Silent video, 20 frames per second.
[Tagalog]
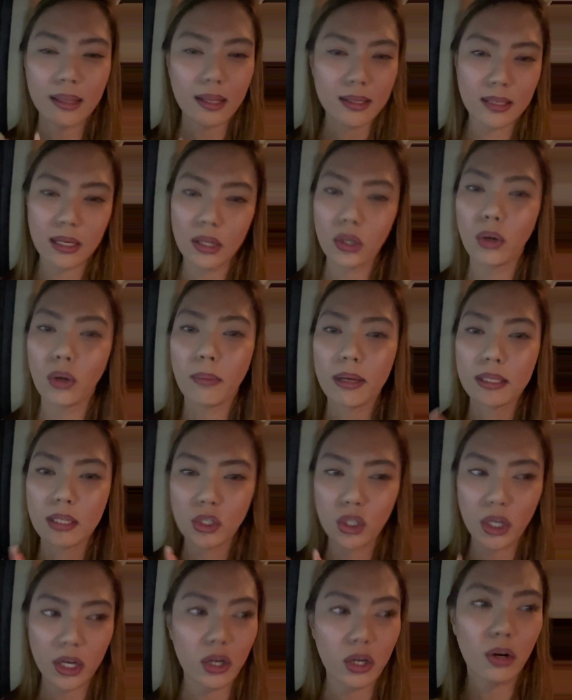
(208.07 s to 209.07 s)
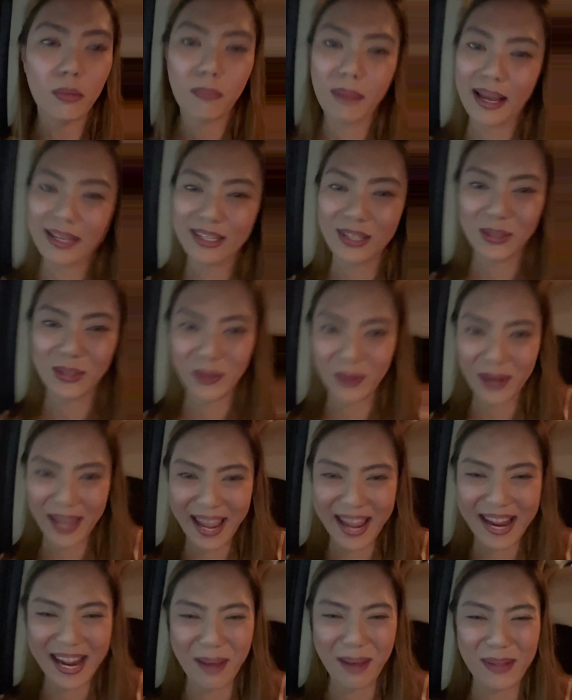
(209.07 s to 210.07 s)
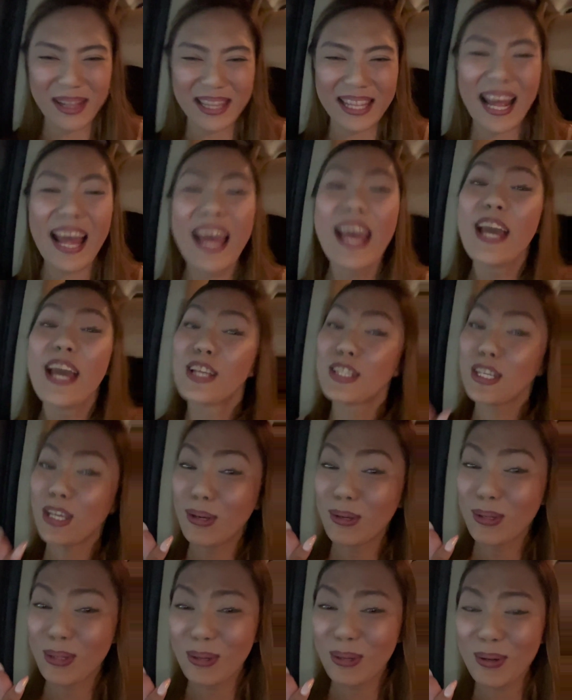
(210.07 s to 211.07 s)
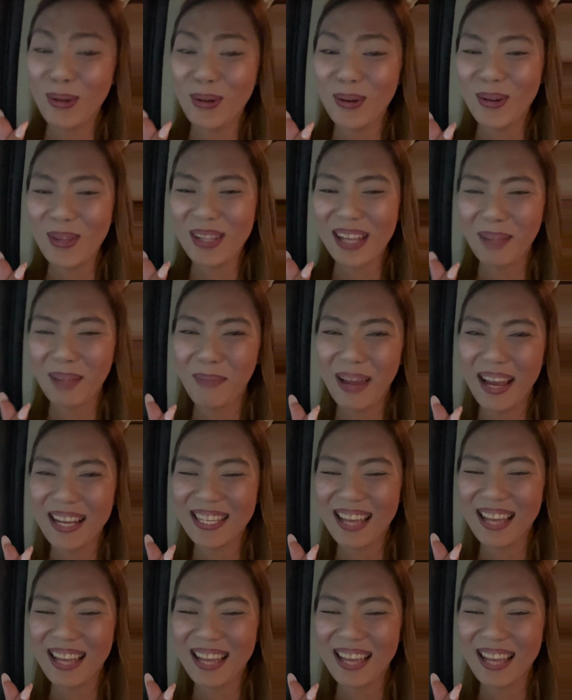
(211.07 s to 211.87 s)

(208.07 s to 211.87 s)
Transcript: na sino, basta share your blessings. Okay, Kamaldita, see you soon. God bless